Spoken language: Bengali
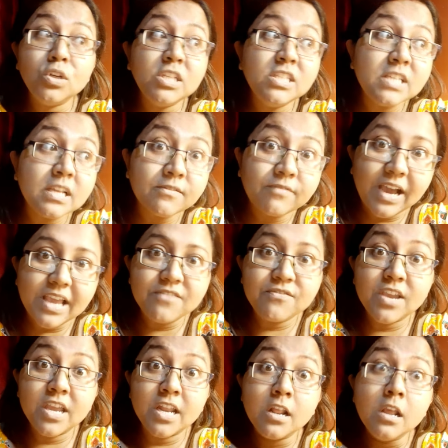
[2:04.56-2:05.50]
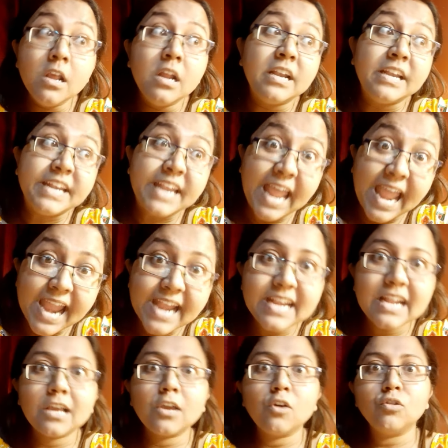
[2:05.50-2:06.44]
নিজের ওয়াইফের
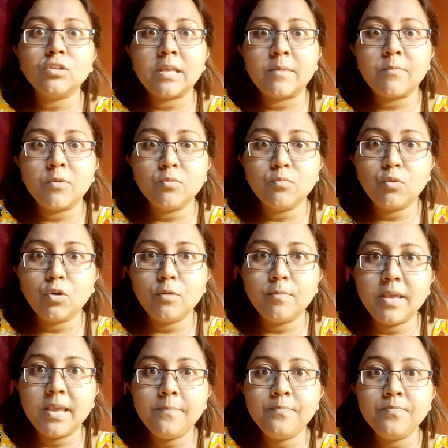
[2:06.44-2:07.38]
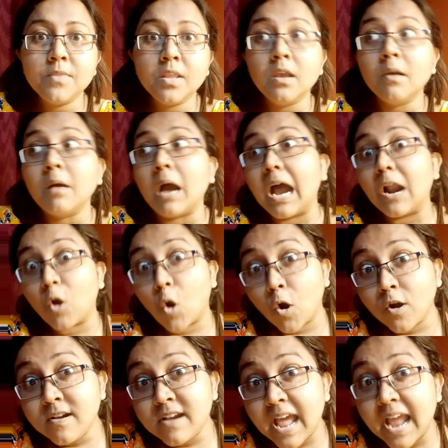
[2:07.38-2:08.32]
ন্যায়টাকেও যেমন বলবে আর
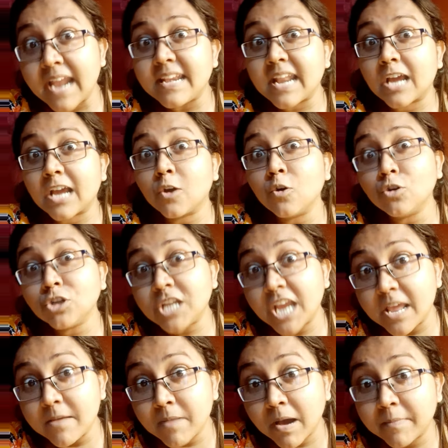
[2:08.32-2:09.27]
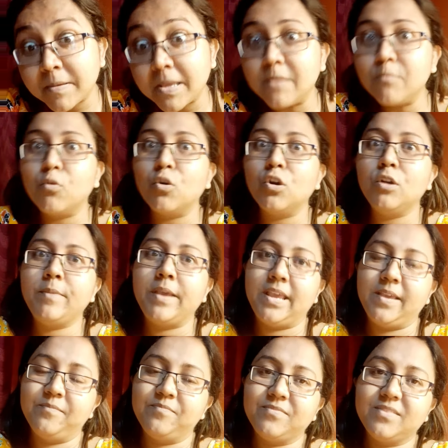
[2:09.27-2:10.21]
অন্যায়টাকেও সেইভাবেই বলবে
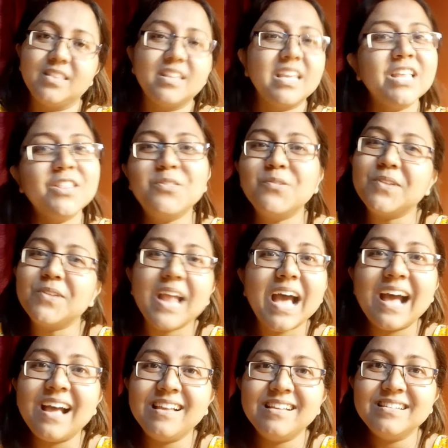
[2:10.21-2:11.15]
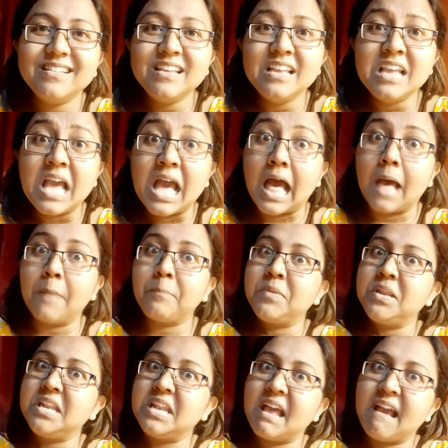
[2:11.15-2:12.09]
কিন্তু না
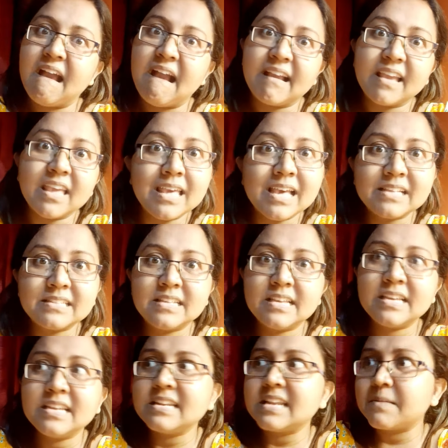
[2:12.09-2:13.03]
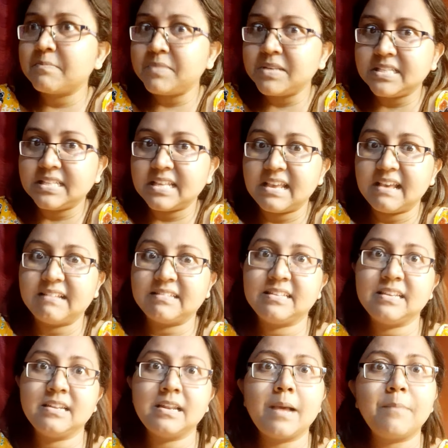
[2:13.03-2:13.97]
আপনি না আগে আছেন না পিছে
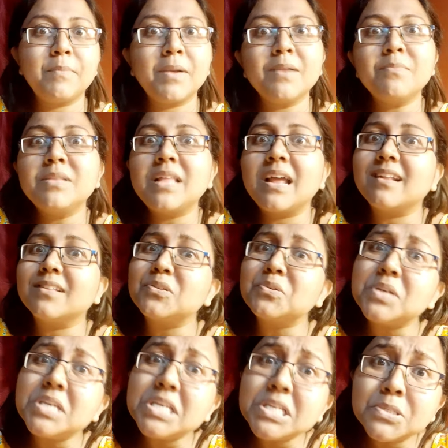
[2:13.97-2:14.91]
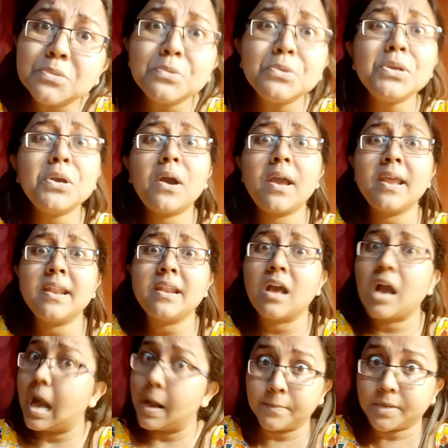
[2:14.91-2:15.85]
আছেন আপনার দ্বারা তো কিছুই হয় না
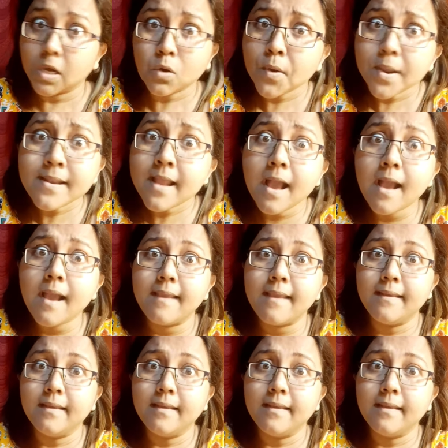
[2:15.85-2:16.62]
আমরা কই নাই